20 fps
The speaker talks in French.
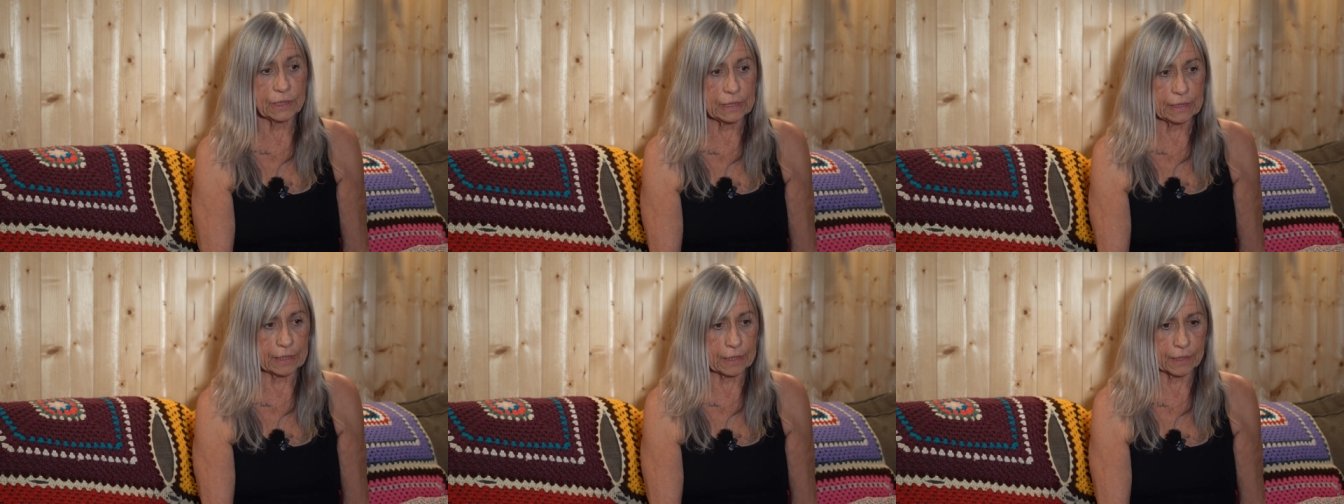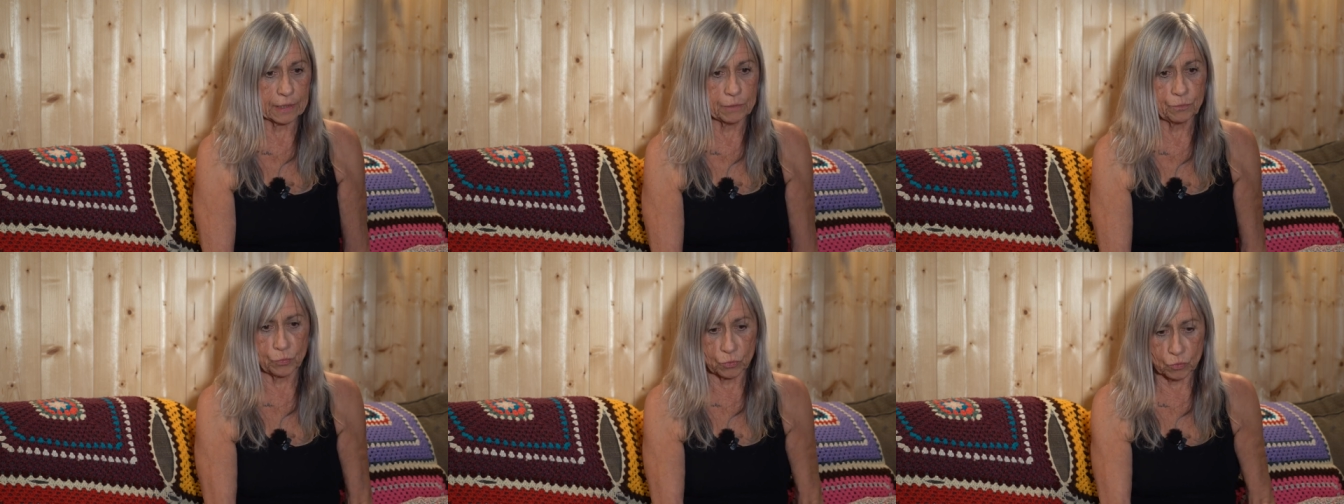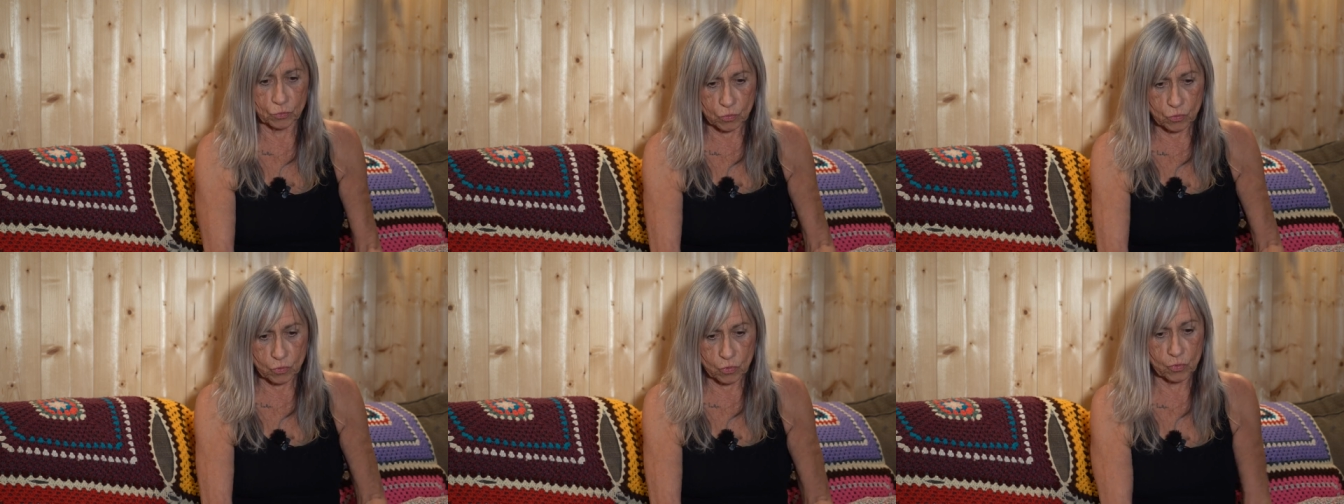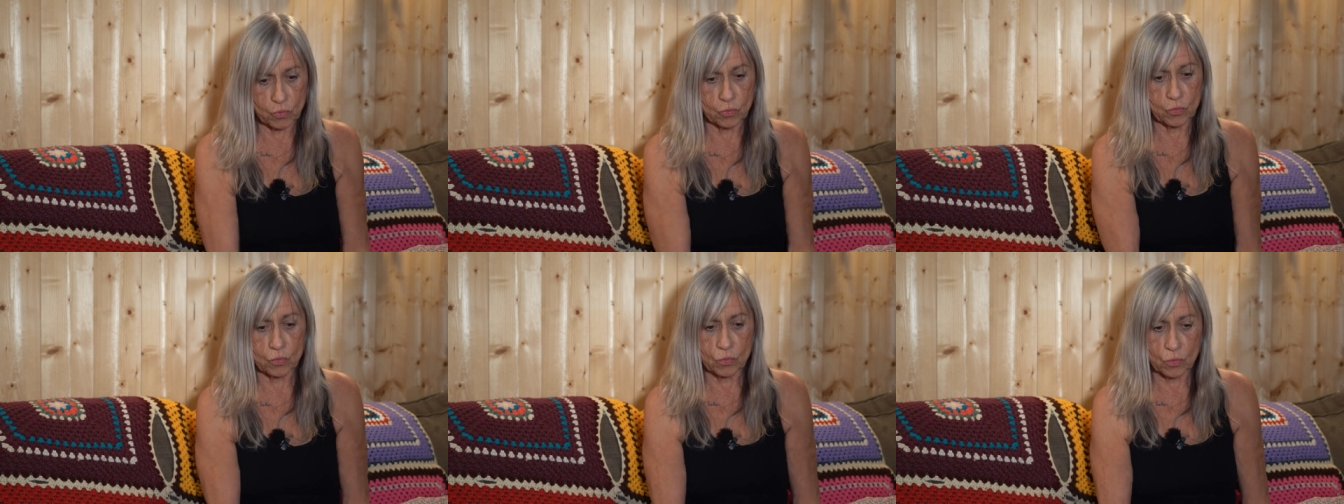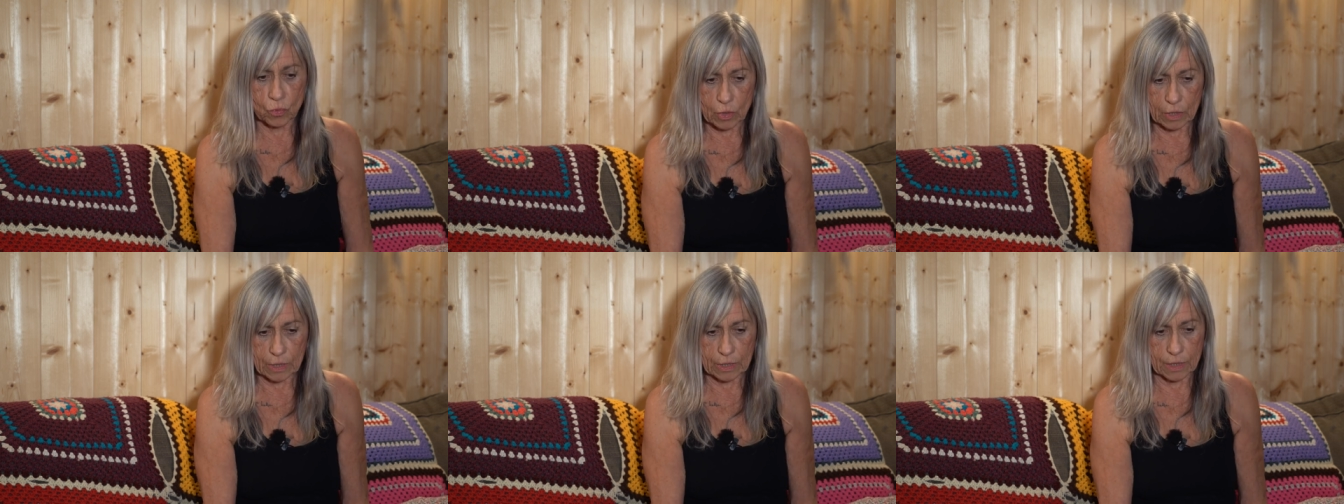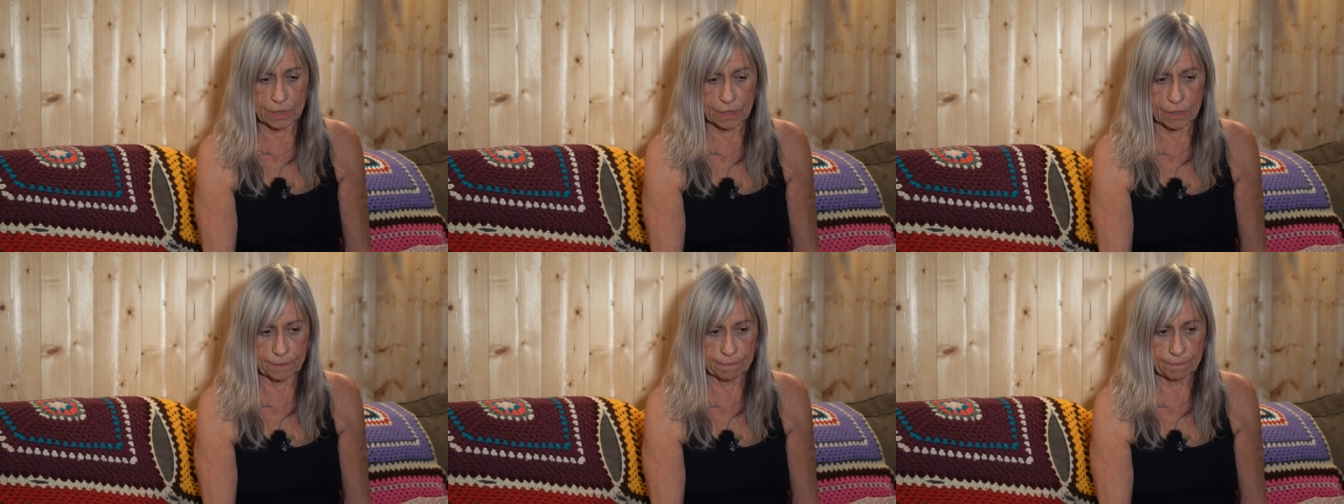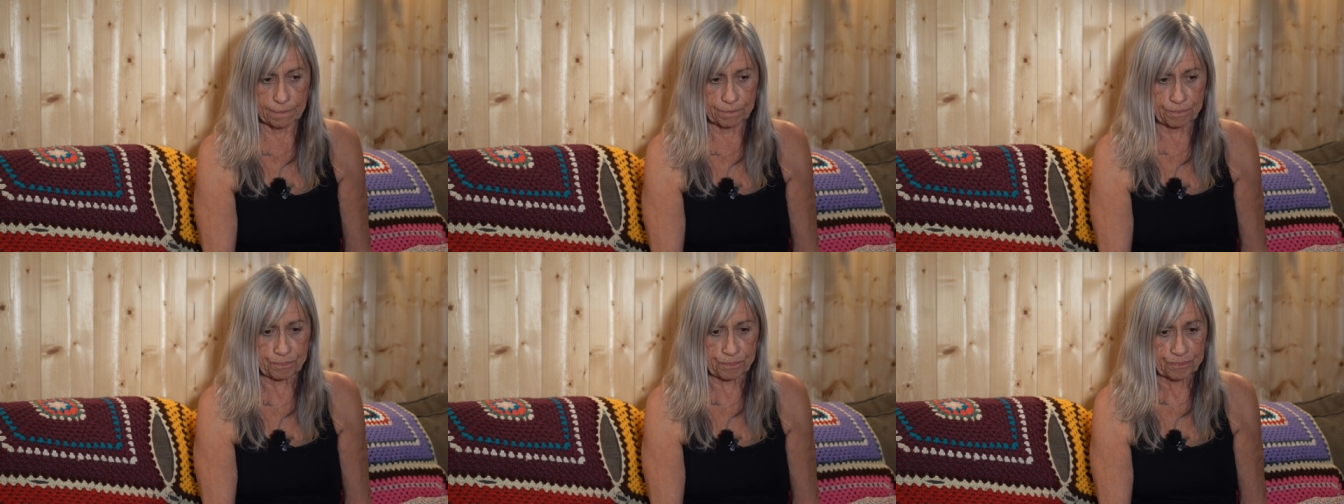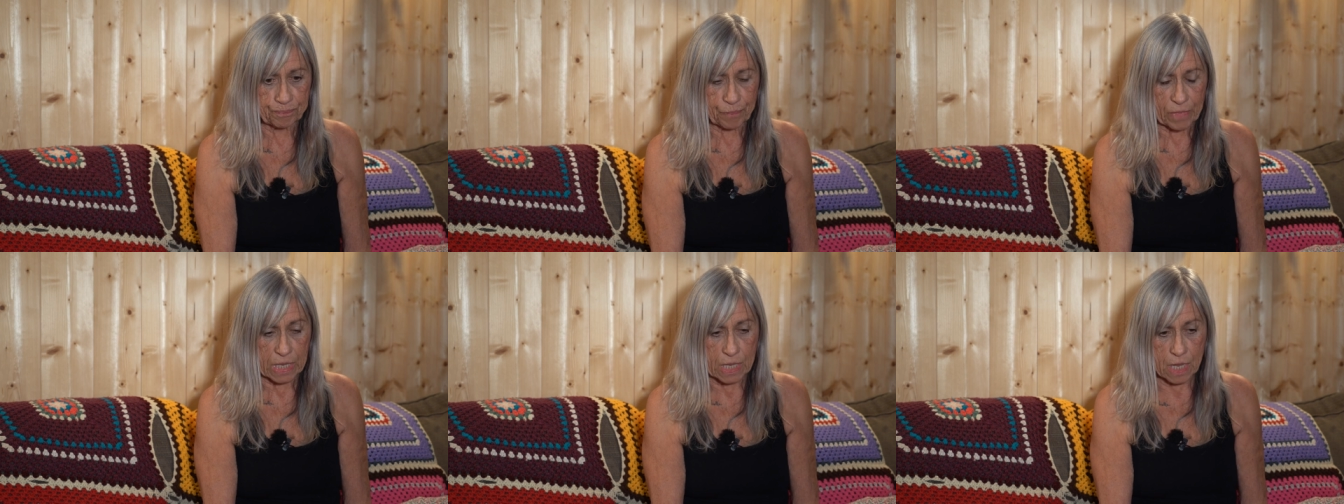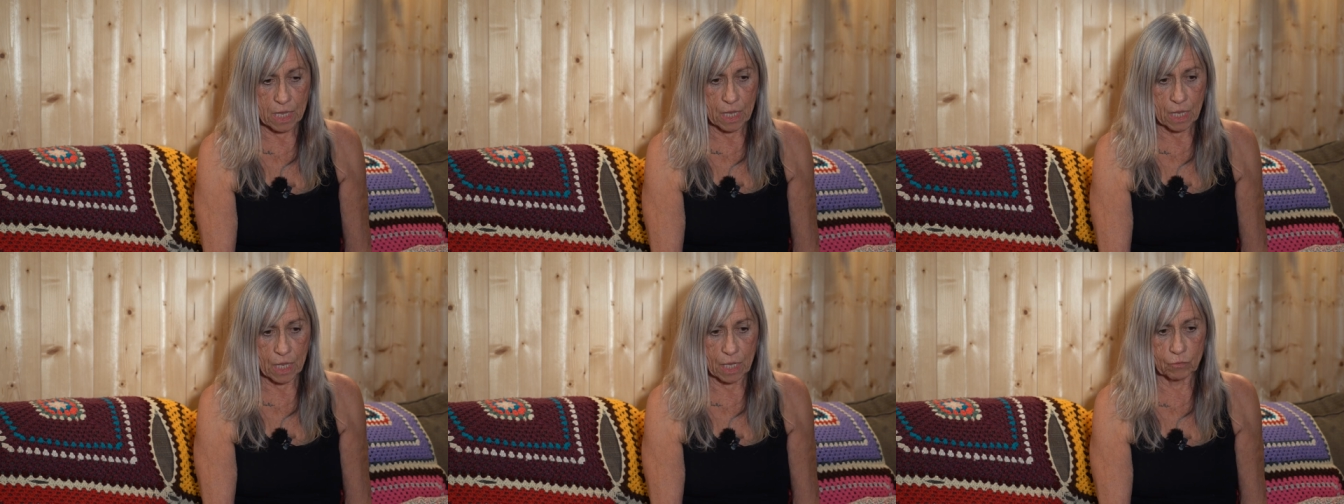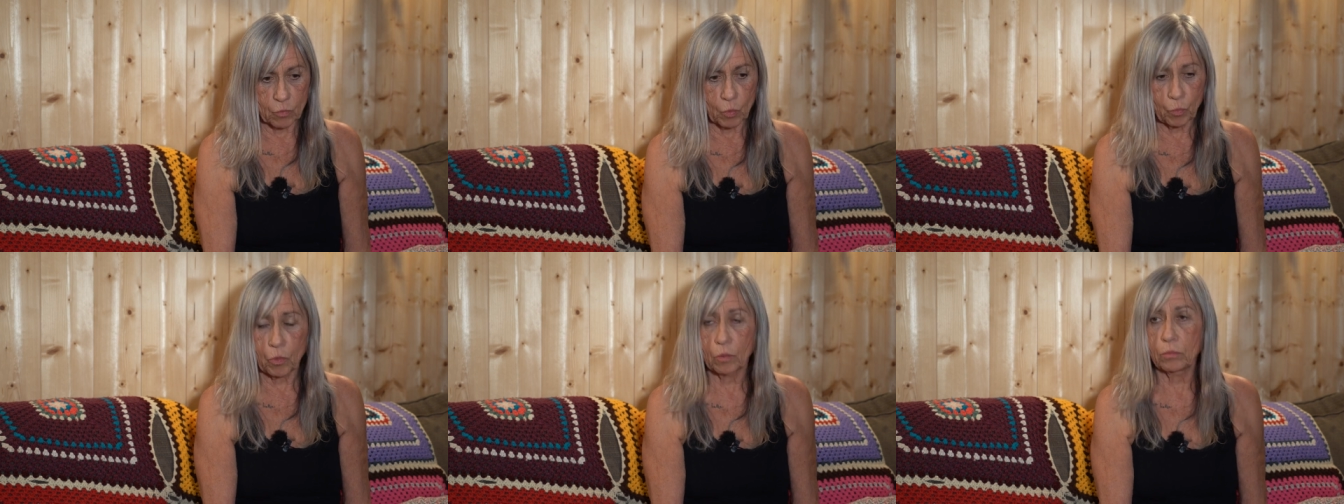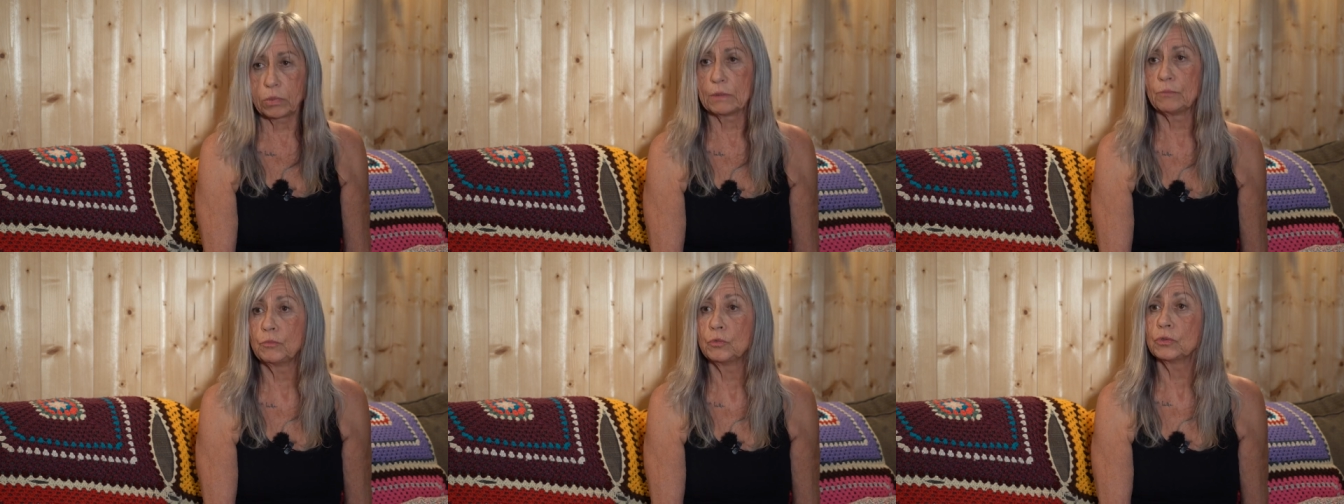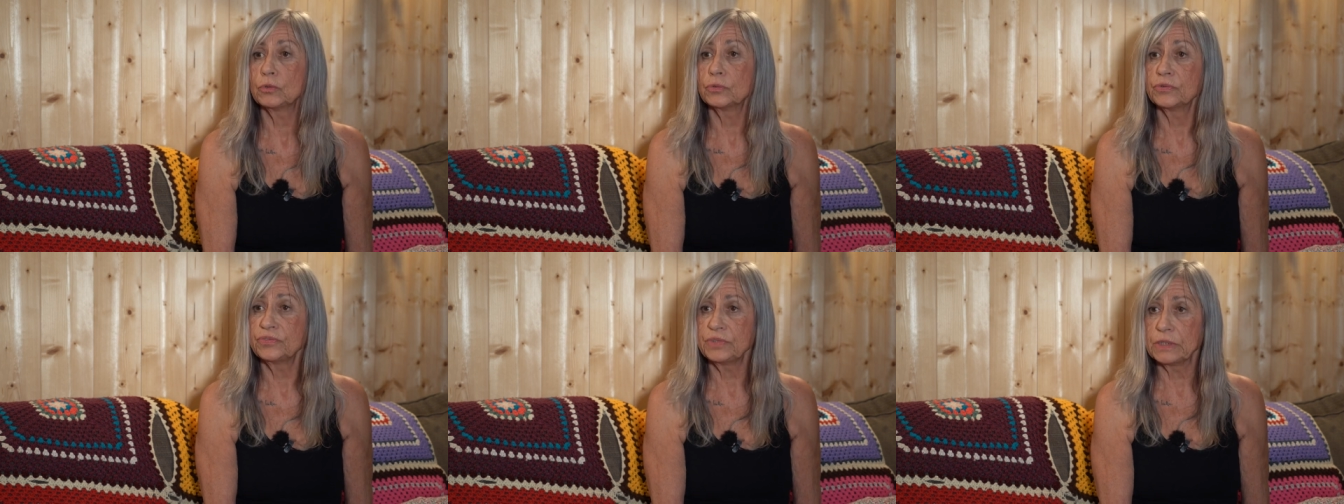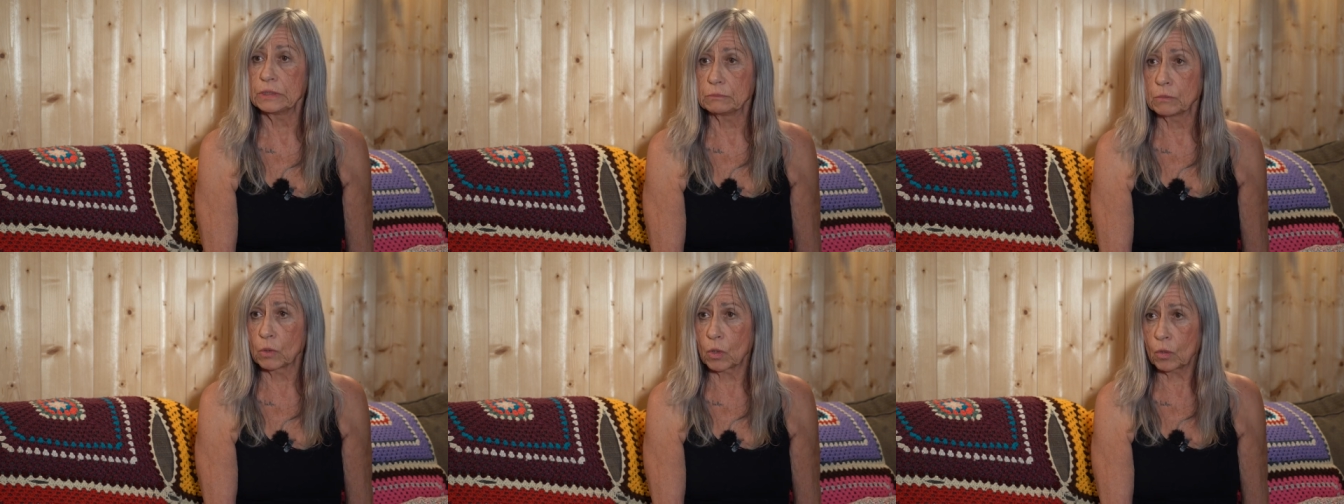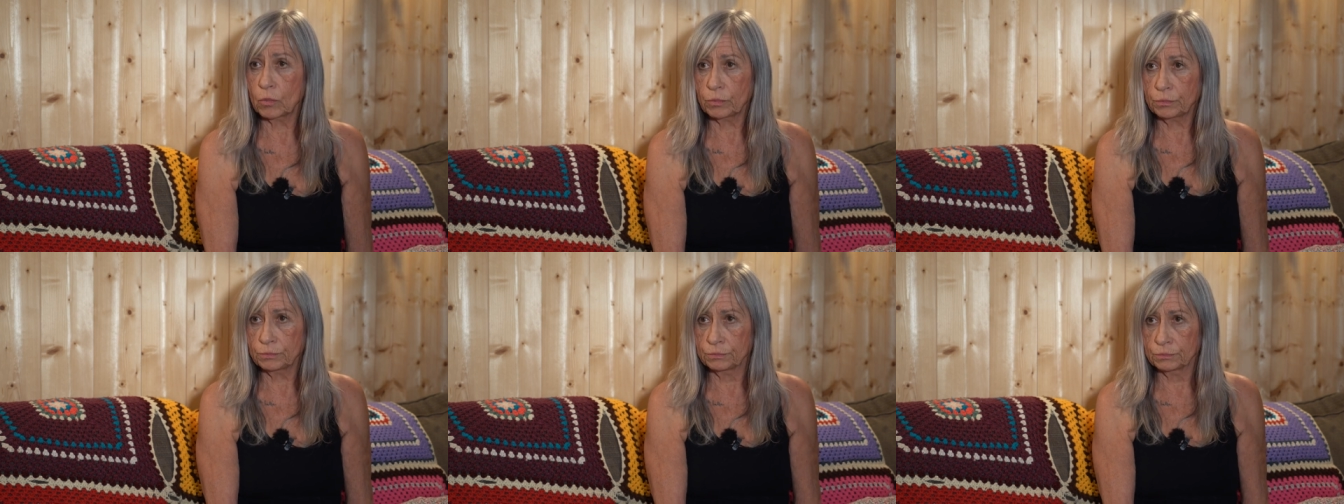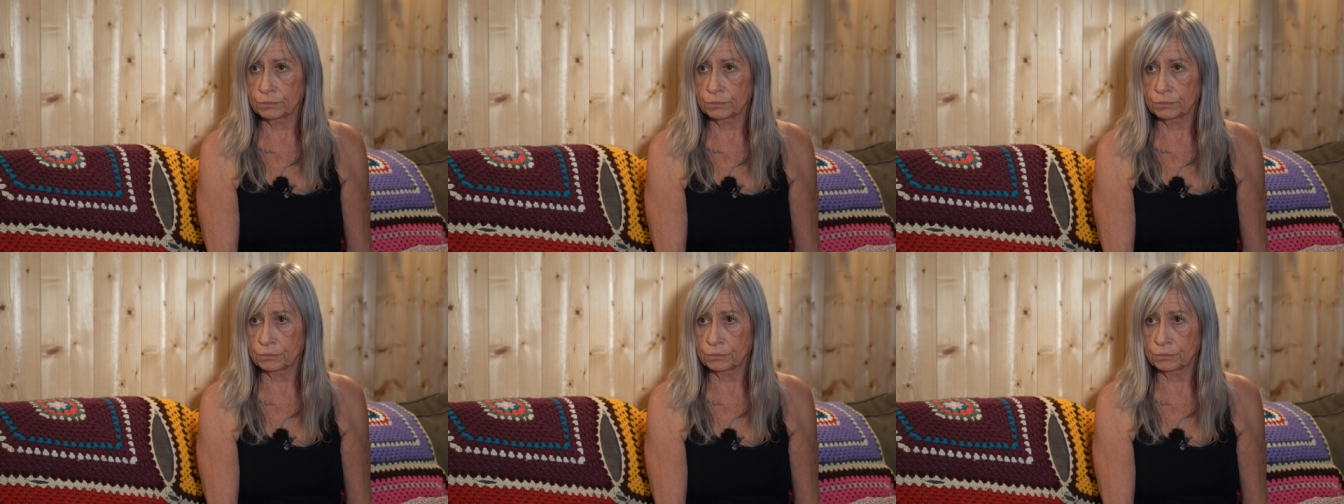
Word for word: il a répondu à, mon problème de confinement,